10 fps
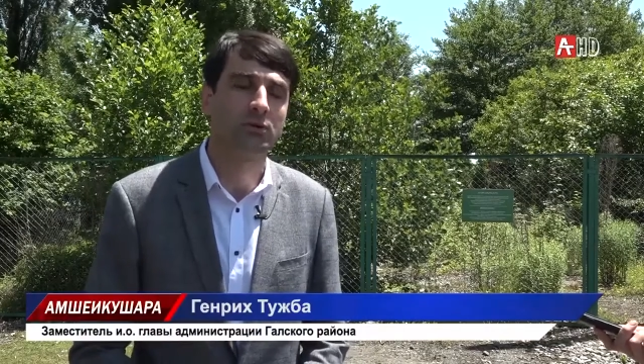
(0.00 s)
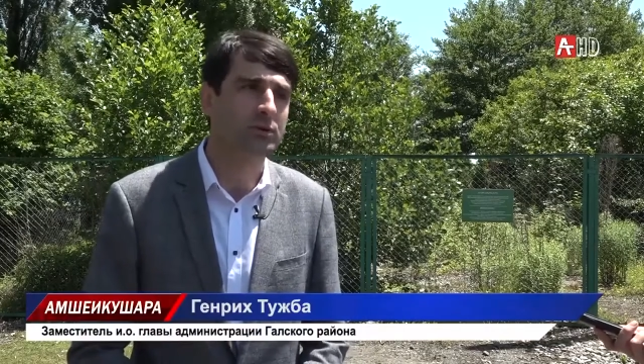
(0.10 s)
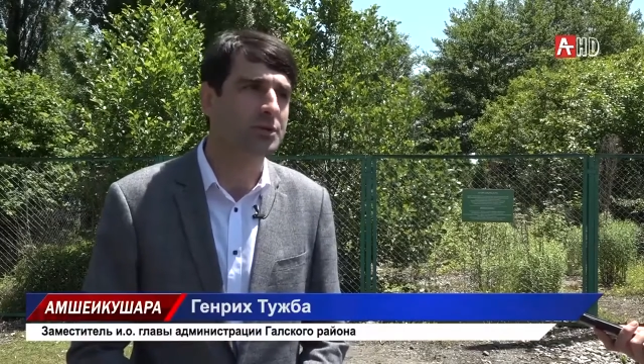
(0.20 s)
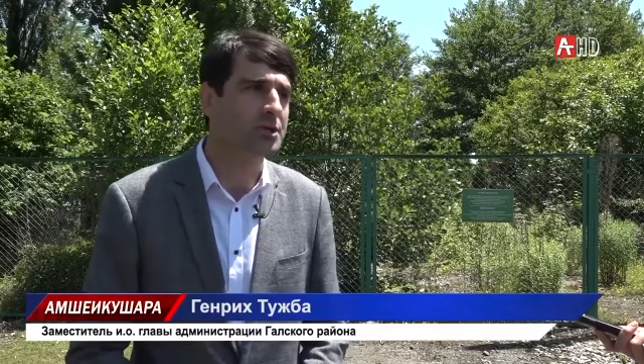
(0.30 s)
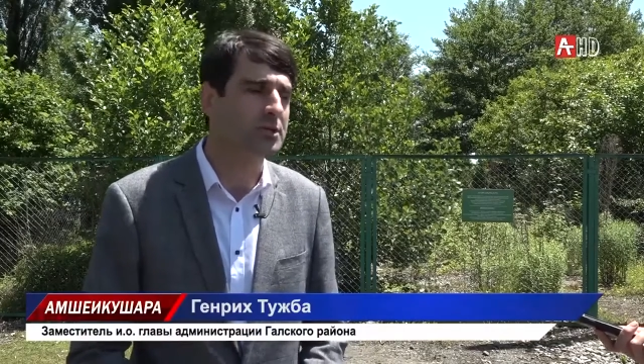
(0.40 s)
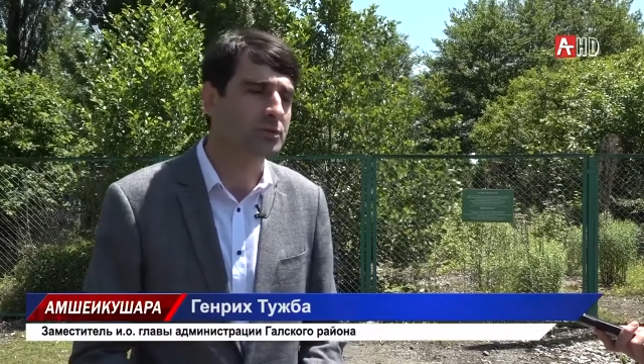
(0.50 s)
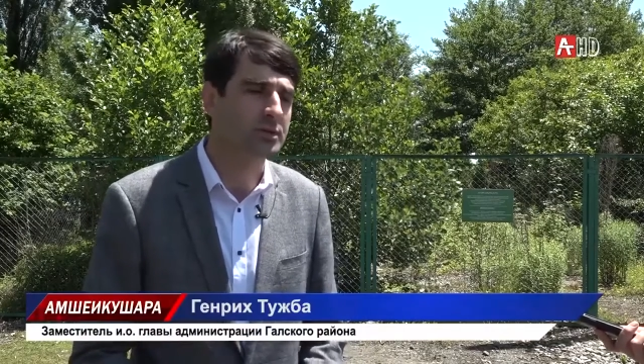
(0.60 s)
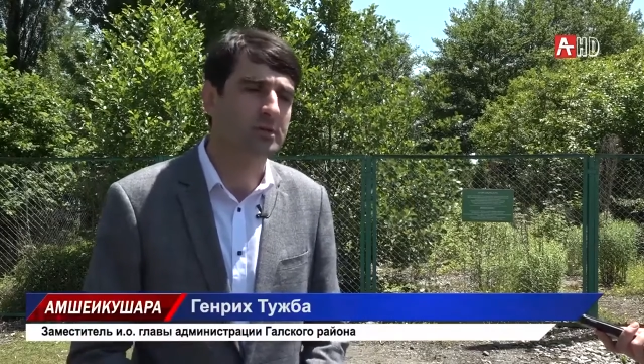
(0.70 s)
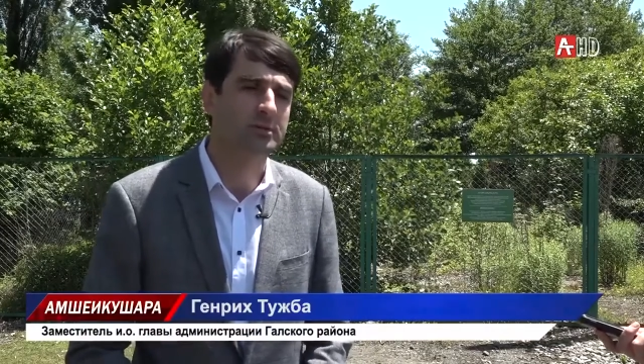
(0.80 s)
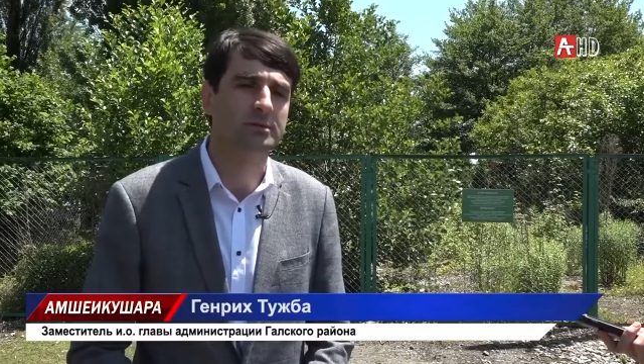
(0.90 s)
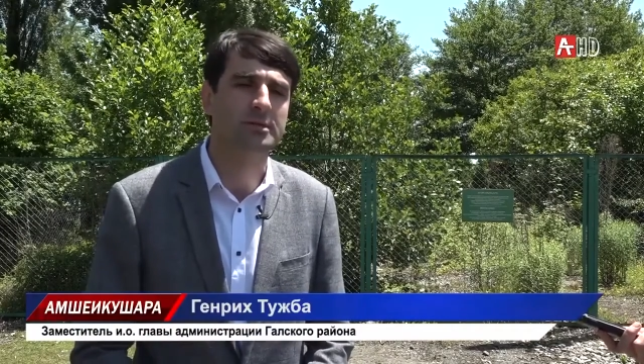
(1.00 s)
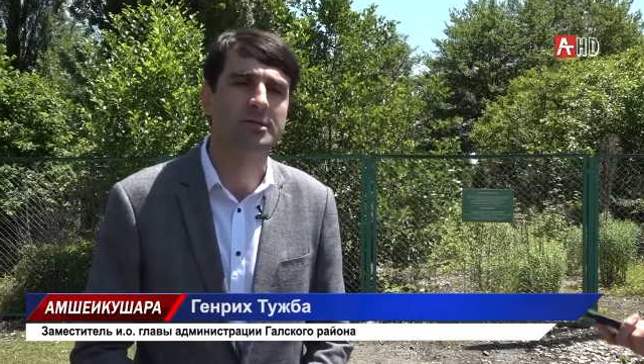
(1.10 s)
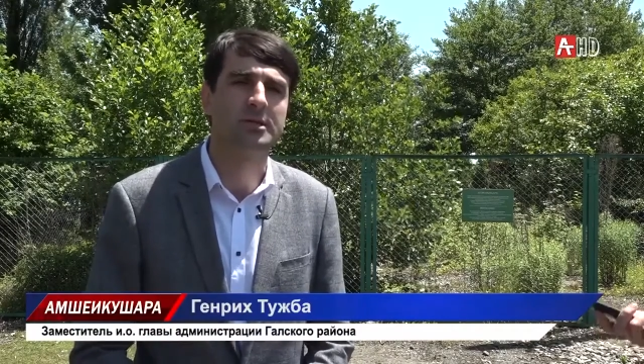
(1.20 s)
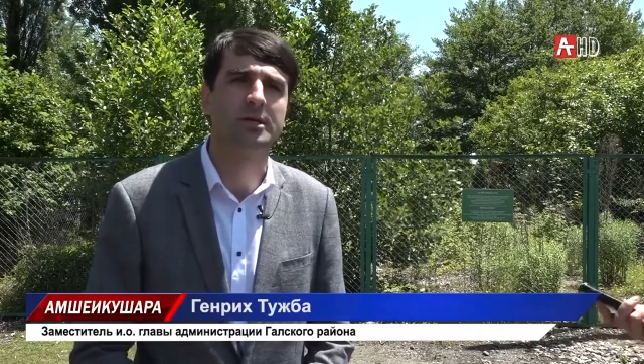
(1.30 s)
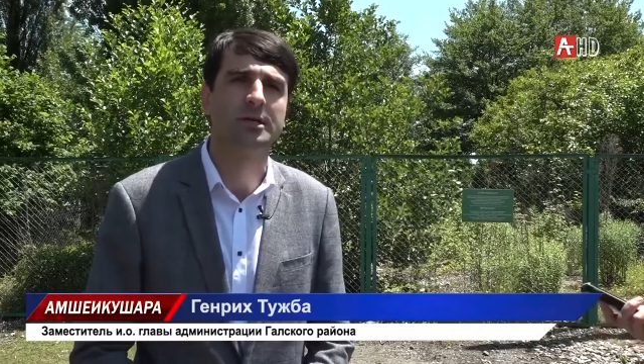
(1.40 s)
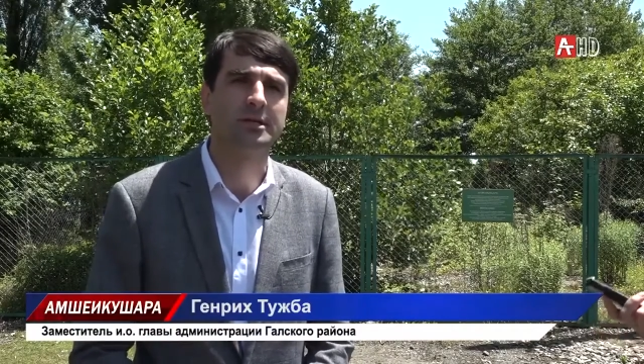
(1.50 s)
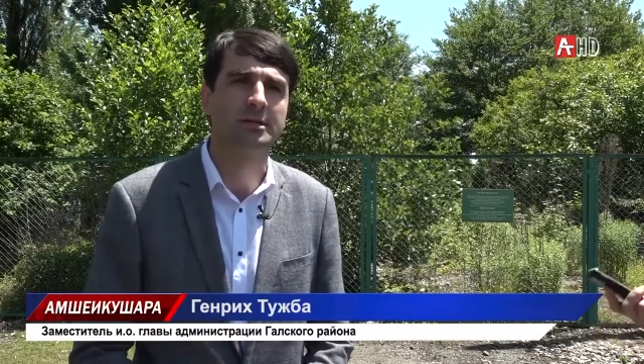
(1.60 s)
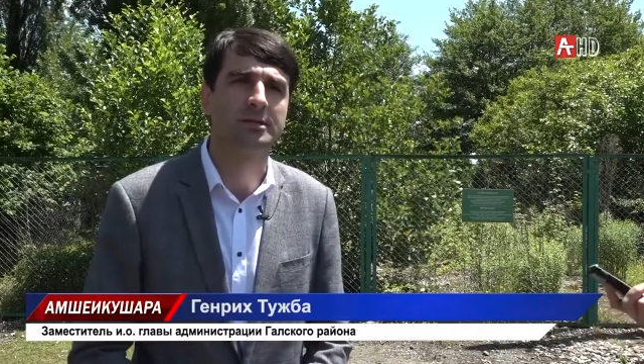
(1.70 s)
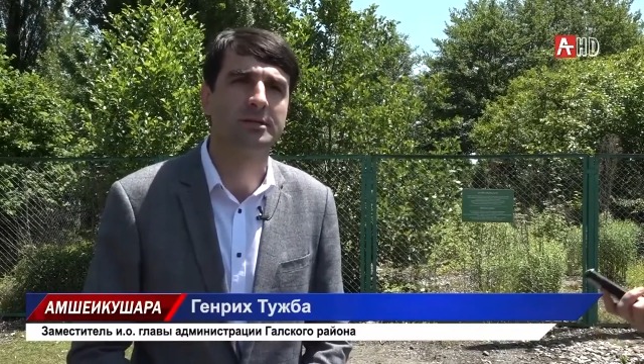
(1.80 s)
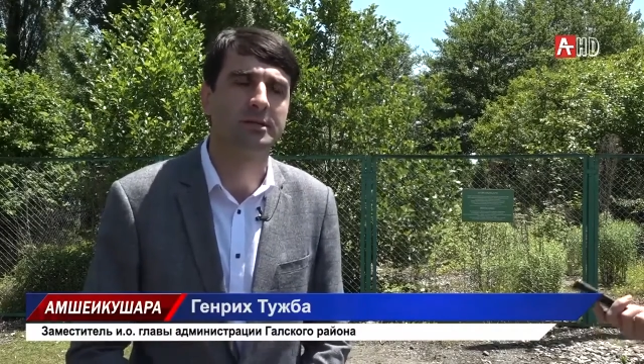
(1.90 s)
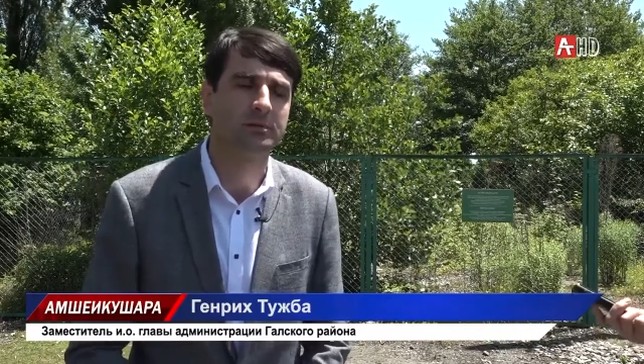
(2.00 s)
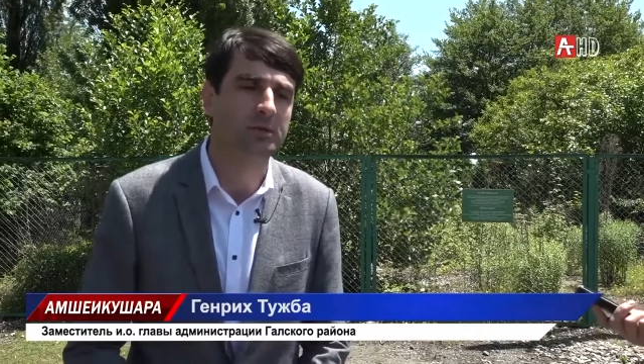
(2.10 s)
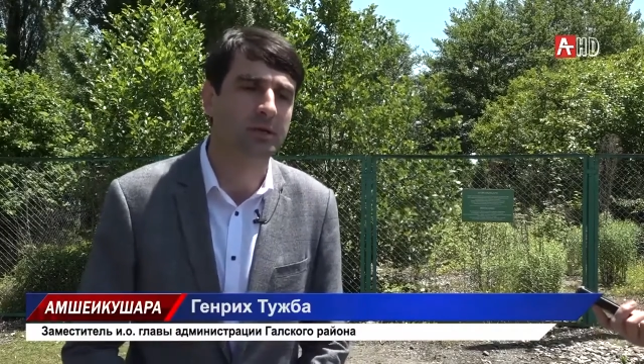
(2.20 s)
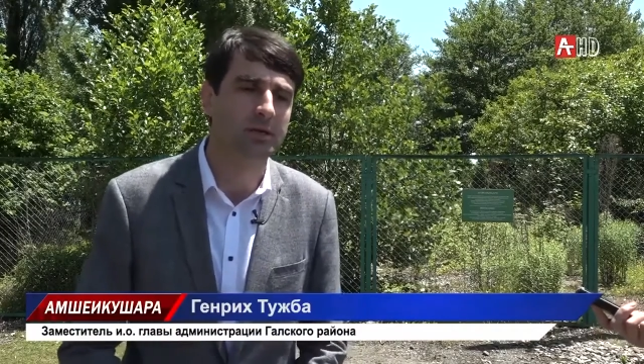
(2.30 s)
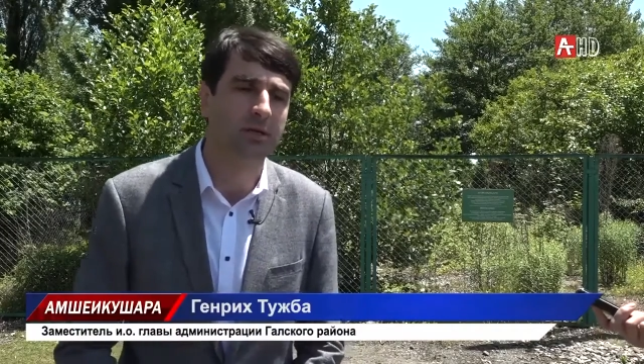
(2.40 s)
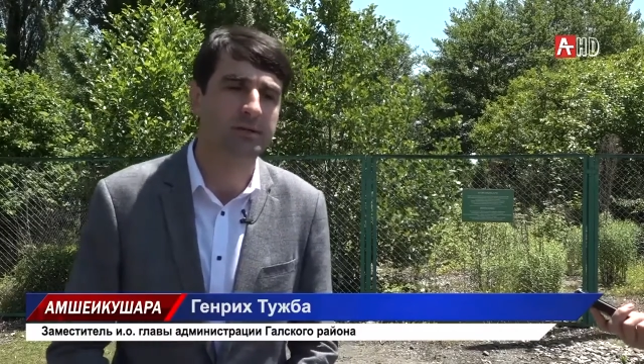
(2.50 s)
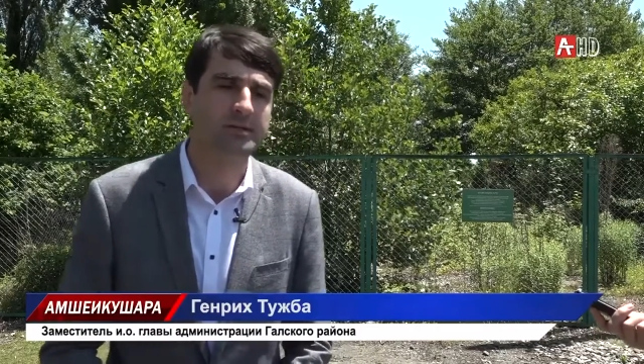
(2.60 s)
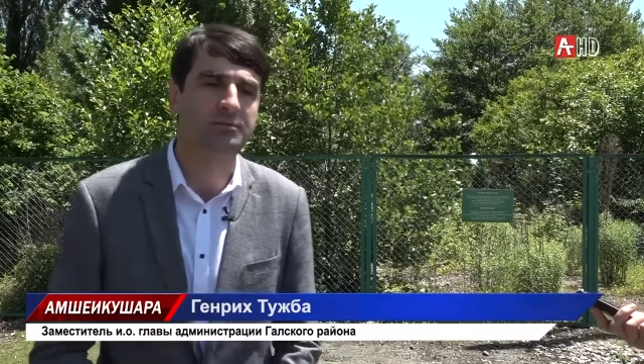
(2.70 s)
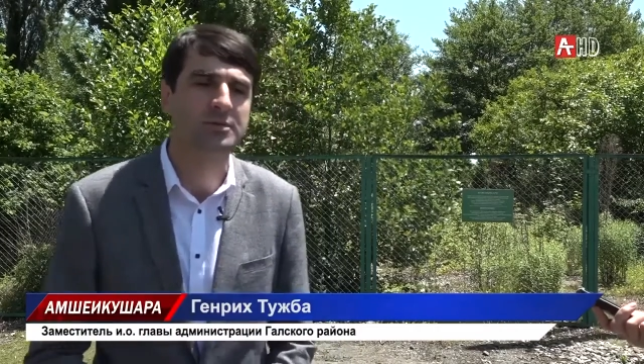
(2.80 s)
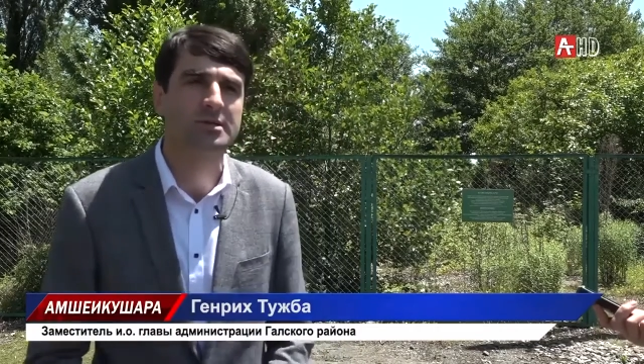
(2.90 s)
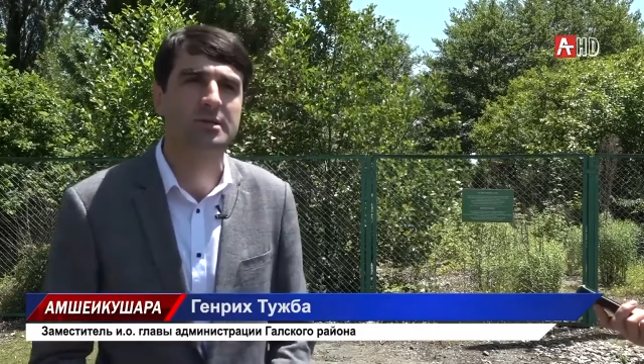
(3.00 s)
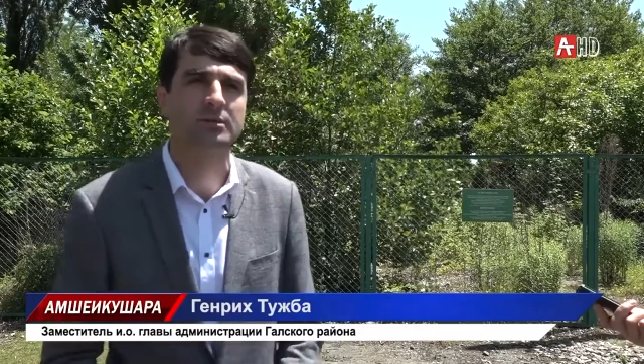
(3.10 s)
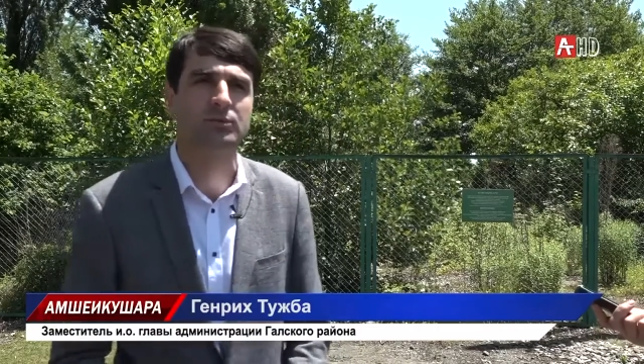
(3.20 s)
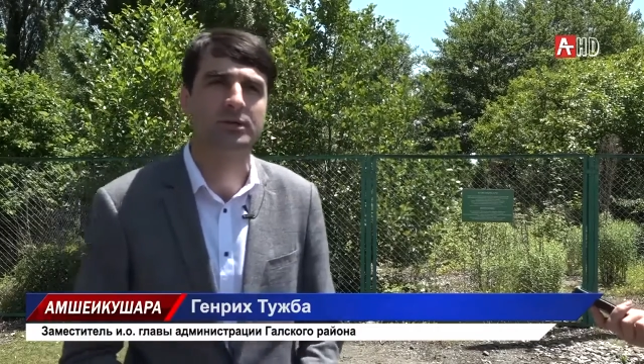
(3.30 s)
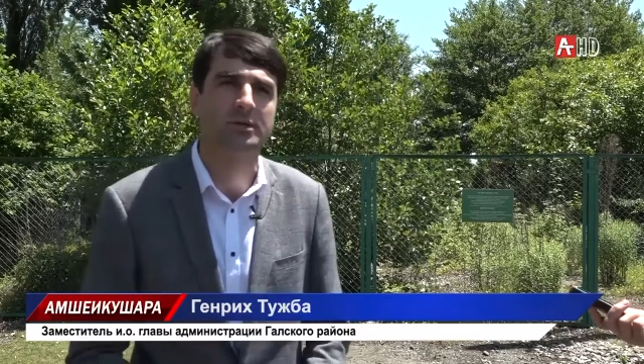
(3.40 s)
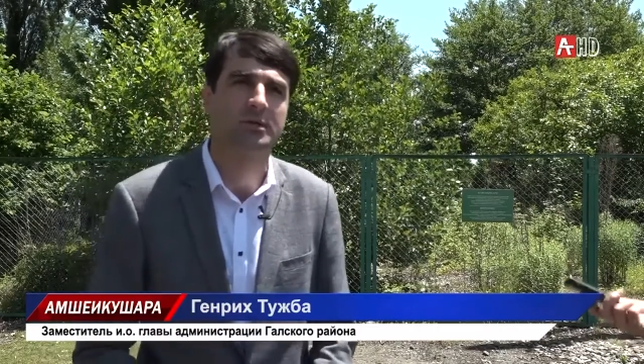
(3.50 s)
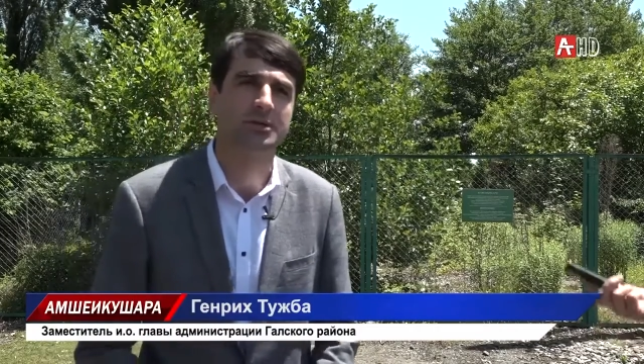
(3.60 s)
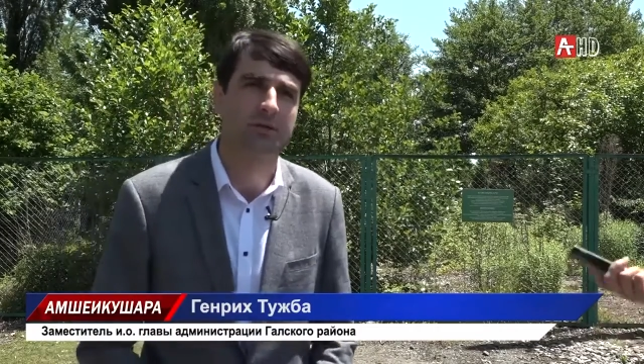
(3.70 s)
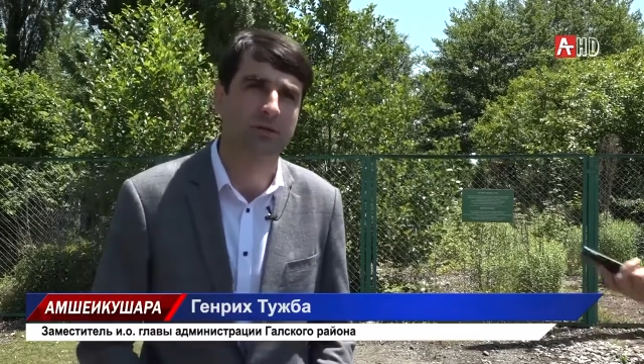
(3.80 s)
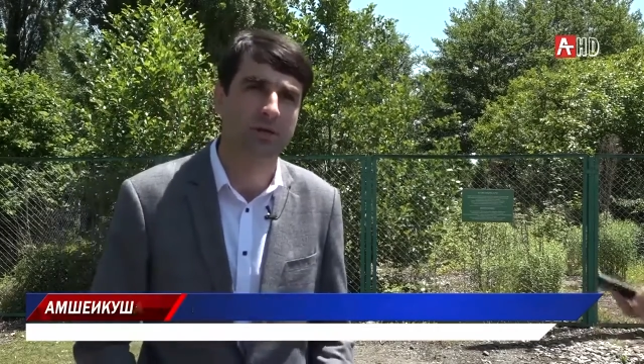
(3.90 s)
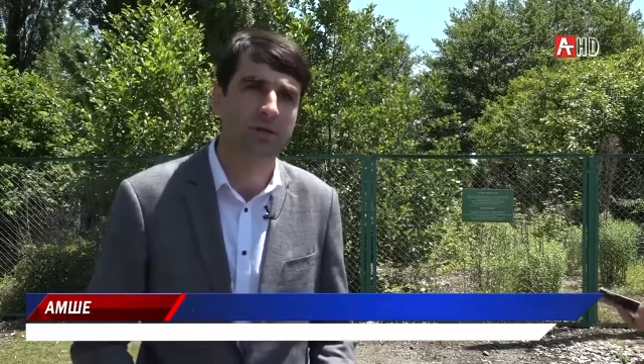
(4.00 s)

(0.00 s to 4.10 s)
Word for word: Не только сейчас, уже несколько лет, а благодаря совместной работе наших